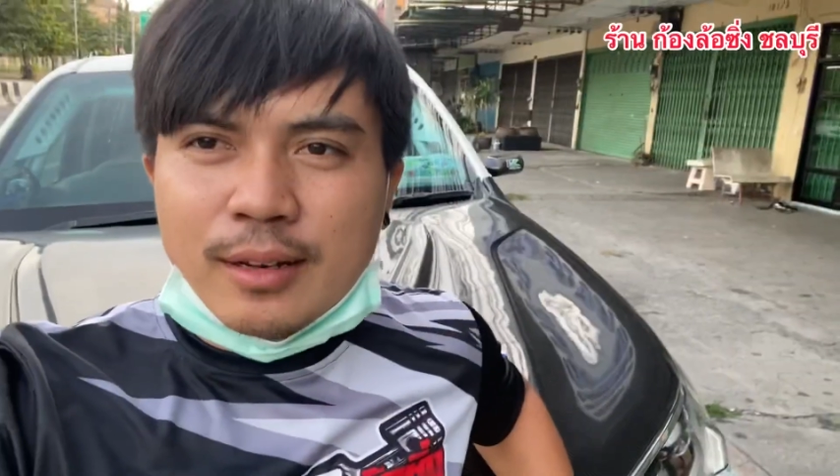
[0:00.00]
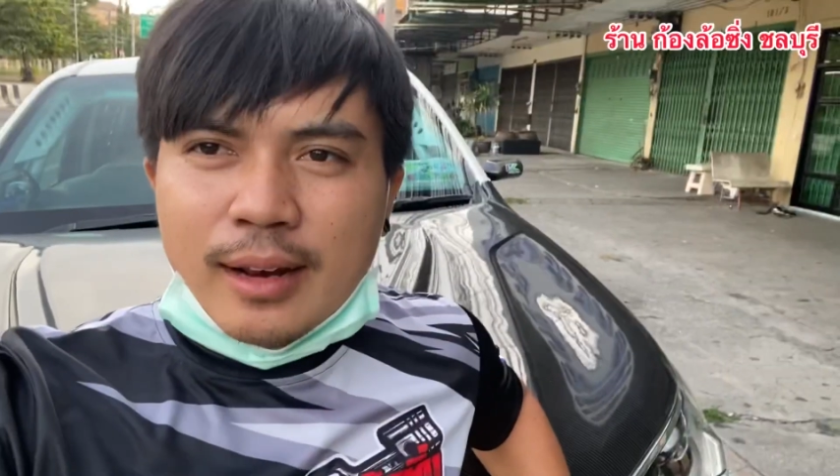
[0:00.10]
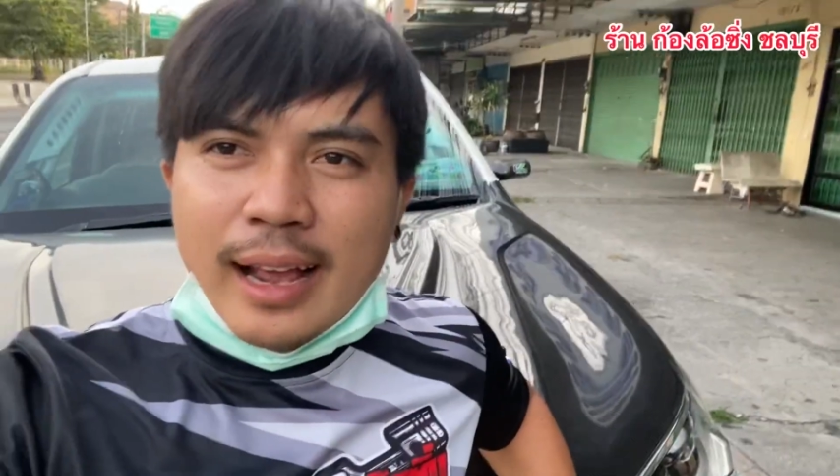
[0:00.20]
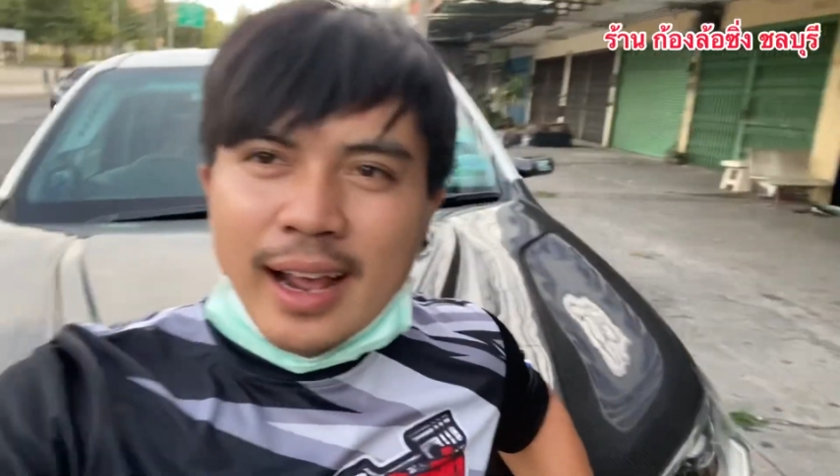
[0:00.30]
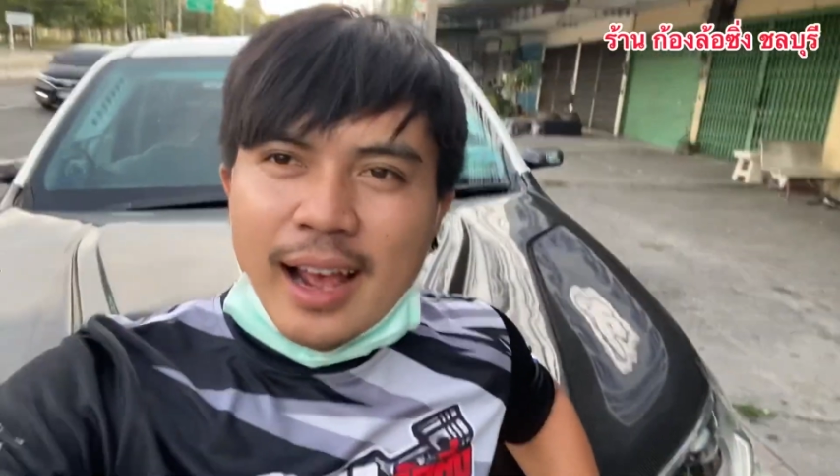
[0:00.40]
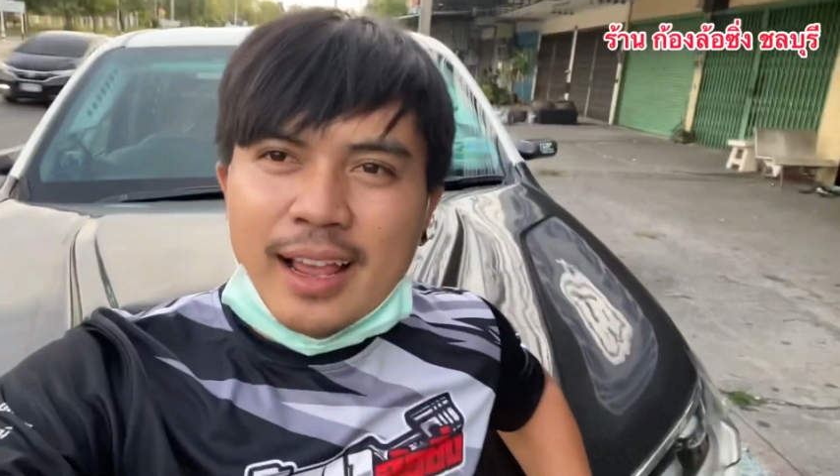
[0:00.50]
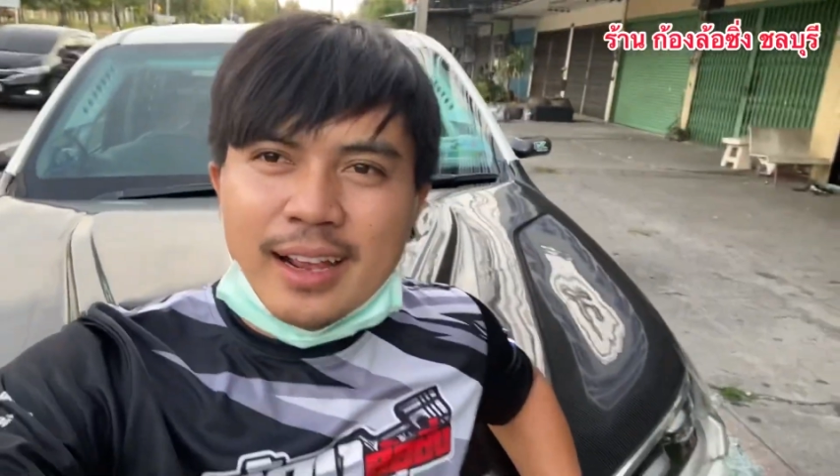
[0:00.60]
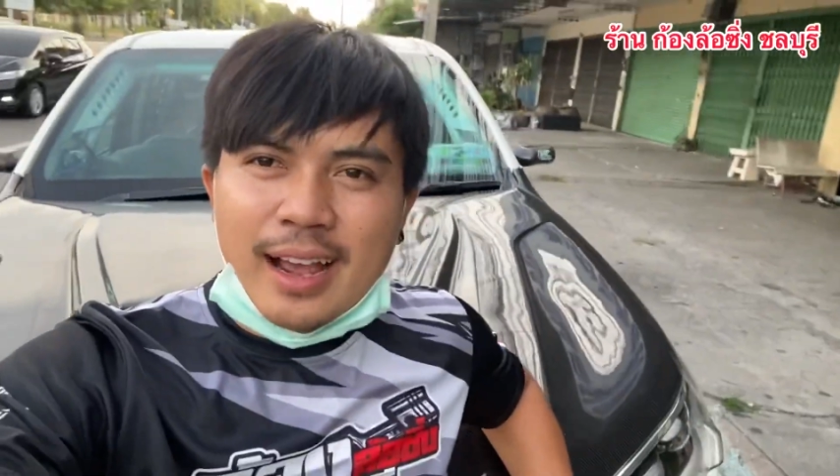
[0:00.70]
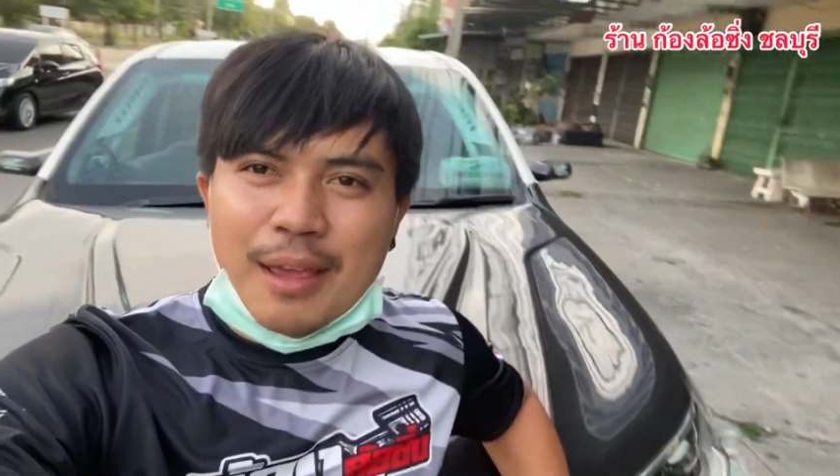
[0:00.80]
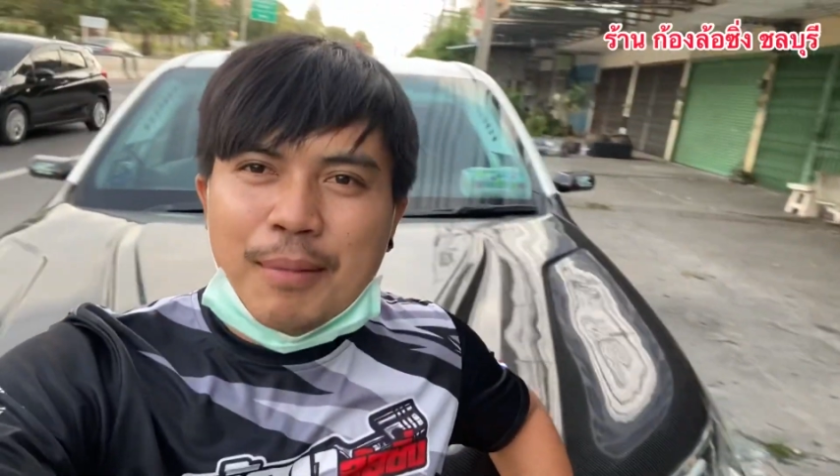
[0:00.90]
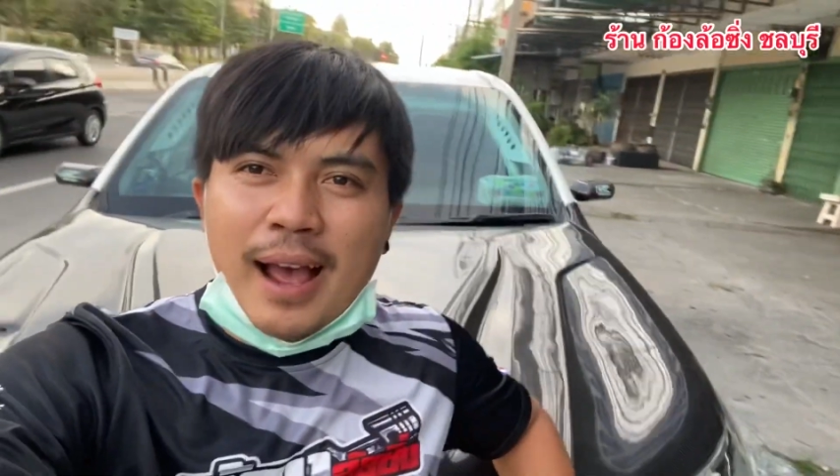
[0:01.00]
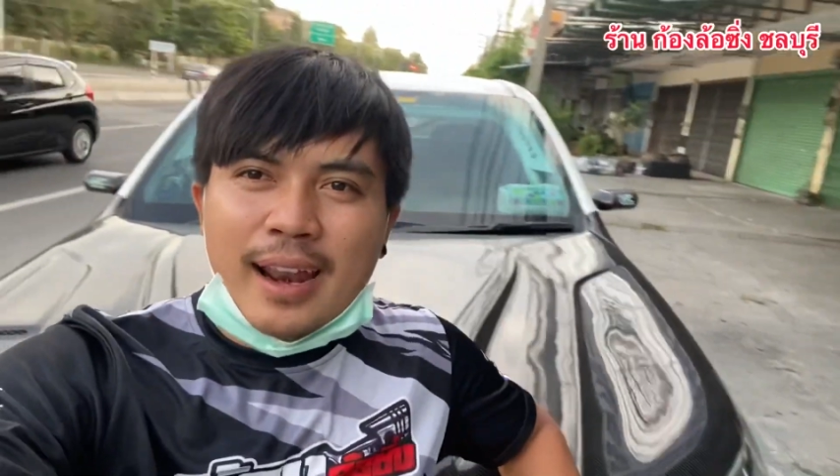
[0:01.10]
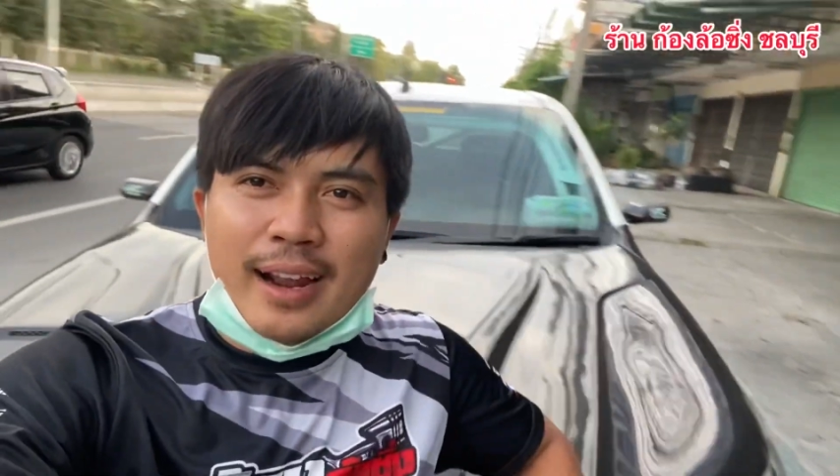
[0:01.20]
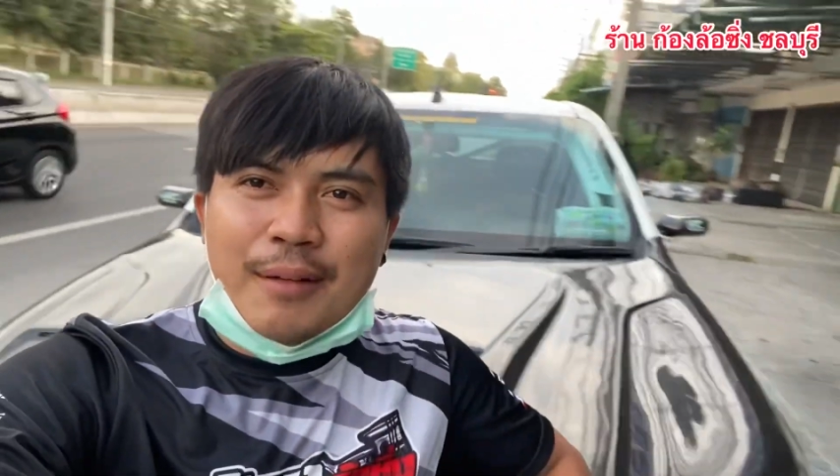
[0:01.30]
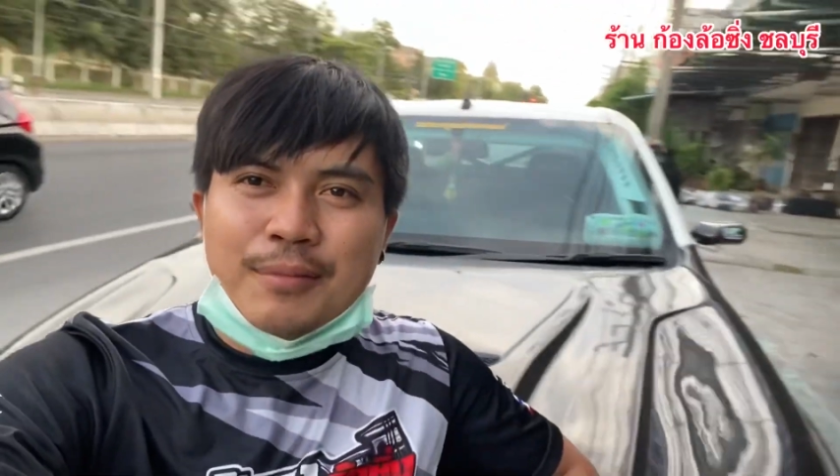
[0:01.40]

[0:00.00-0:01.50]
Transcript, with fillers: ราคายังไงบ้างนะครับ